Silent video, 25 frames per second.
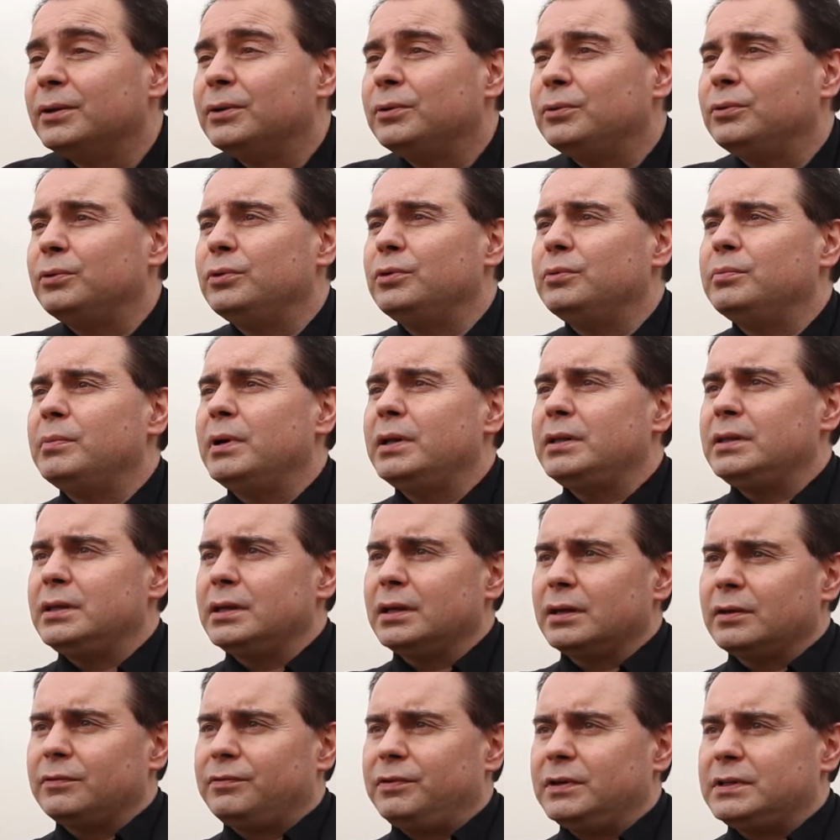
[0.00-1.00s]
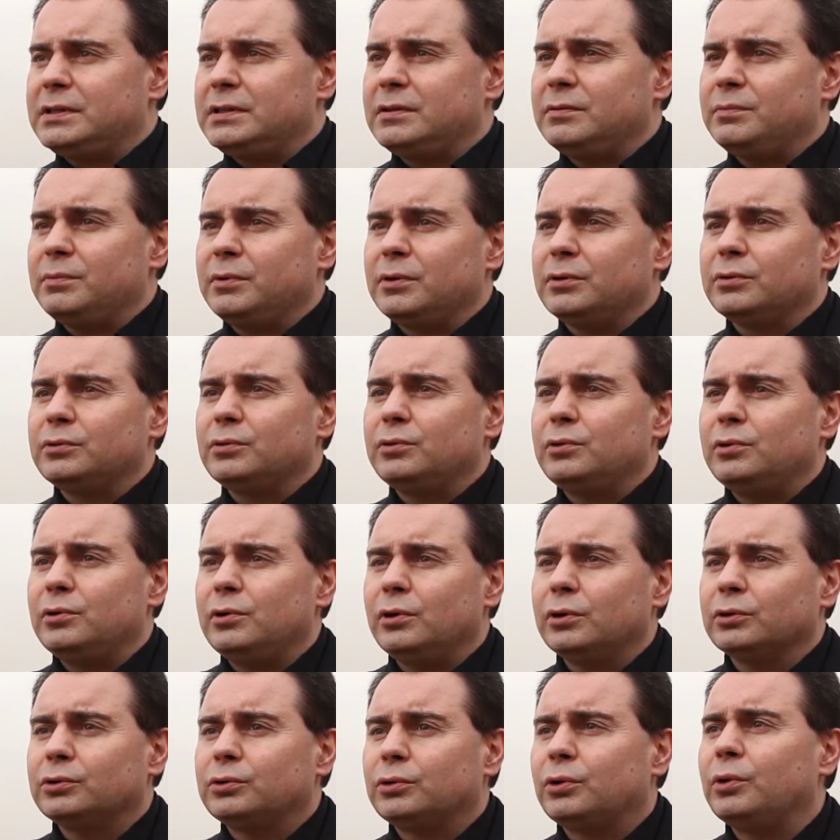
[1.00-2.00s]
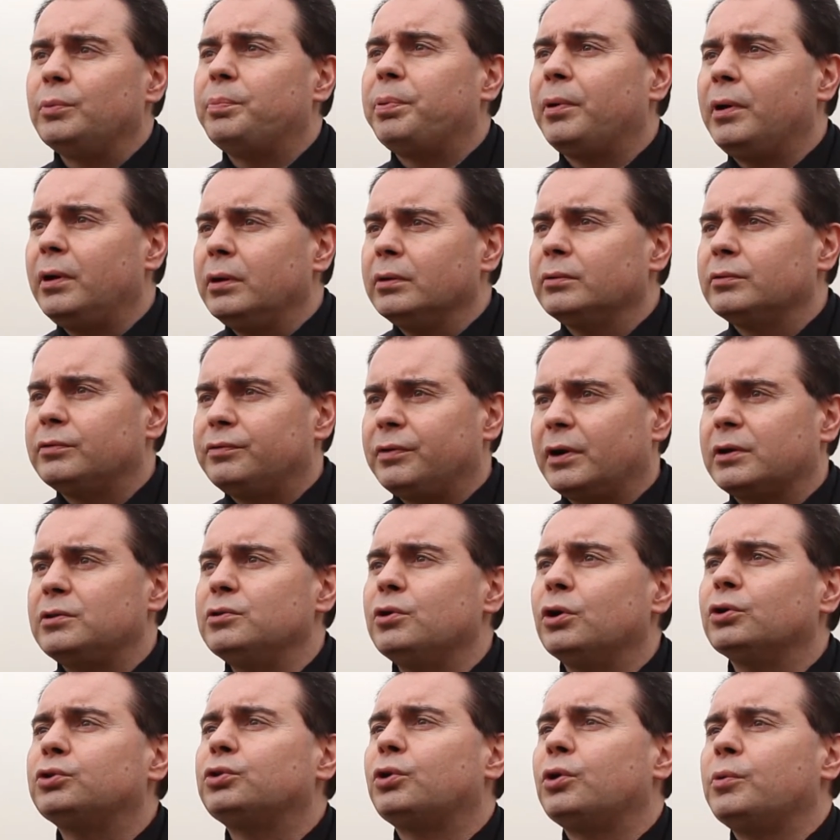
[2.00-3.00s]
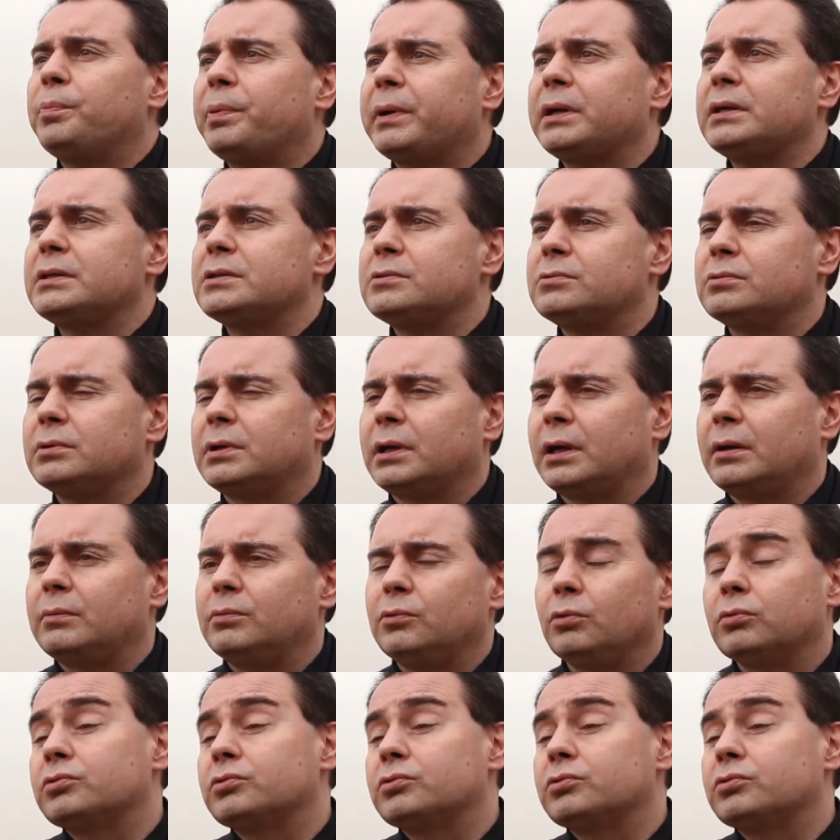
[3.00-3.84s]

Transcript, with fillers: ou une manière effectivement de l'entreprendre, de faire une entreprise du crime.